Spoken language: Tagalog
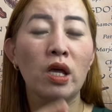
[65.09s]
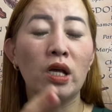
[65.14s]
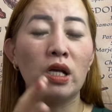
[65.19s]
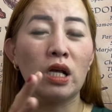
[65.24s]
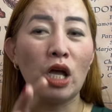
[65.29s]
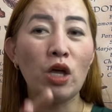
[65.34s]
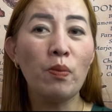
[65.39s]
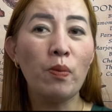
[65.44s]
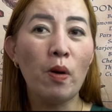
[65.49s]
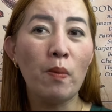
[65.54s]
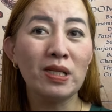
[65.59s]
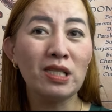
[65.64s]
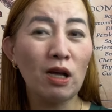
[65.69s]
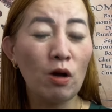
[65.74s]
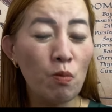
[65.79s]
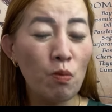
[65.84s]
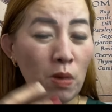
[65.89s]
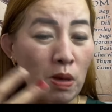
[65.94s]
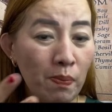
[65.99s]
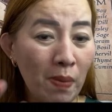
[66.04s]
Ngayon po, basta
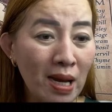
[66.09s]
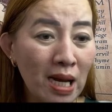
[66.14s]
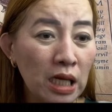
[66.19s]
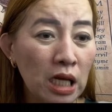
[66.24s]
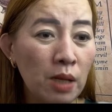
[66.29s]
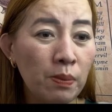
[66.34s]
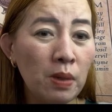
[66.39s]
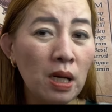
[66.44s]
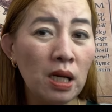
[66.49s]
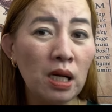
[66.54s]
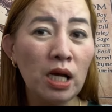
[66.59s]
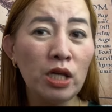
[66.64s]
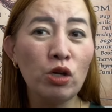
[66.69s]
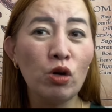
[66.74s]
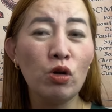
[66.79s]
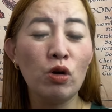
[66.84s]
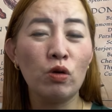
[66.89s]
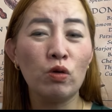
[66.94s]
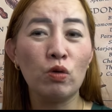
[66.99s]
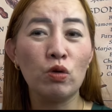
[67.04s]
kung may panaginip kang
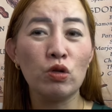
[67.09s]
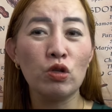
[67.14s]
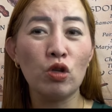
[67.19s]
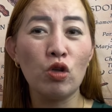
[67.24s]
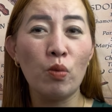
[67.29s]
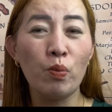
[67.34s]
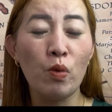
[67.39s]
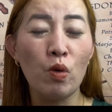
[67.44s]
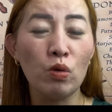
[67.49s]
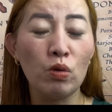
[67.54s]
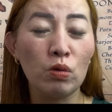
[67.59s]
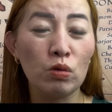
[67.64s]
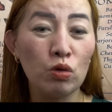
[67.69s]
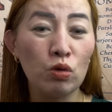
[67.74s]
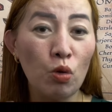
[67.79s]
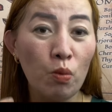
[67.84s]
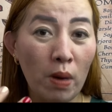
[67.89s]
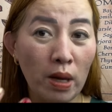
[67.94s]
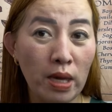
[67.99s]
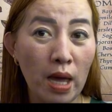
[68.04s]
ganyan o gusto niyo pong
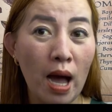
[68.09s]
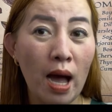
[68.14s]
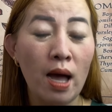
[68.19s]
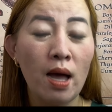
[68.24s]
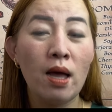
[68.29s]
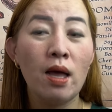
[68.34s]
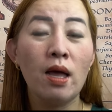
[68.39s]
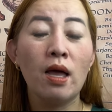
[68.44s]
tumaya,